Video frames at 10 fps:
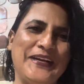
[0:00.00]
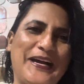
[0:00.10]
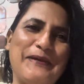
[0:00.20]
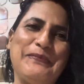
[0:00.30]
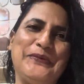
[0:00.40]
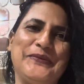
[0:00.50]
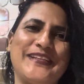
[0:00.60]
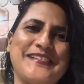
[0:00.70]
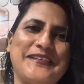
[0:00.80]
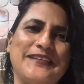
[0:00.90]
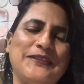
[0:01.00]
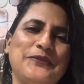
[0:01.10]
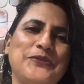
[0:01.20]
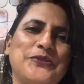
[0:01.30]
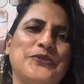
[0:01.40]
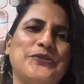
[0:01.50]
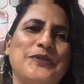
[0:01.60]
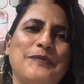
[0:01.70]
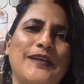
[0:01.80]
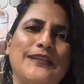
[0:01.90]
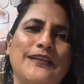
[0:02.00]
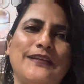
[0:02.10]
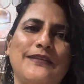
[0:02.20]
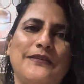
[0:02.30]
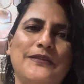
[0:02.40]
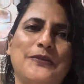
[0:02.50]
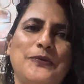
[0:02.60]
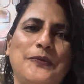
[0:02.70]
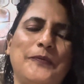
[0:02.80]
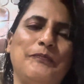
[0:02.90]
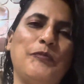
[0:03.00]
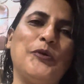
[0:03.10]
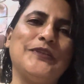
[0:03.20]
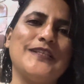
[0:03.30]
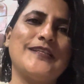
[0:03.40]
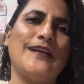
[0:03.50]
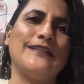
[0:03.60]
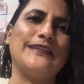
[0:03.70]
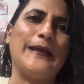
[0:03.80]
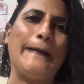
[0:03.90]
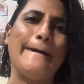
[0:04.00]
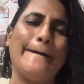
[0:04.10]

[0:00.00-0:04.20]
आप नोटिस करते हो छोटी छोटी बातें तो बहुत अच्छा लगता है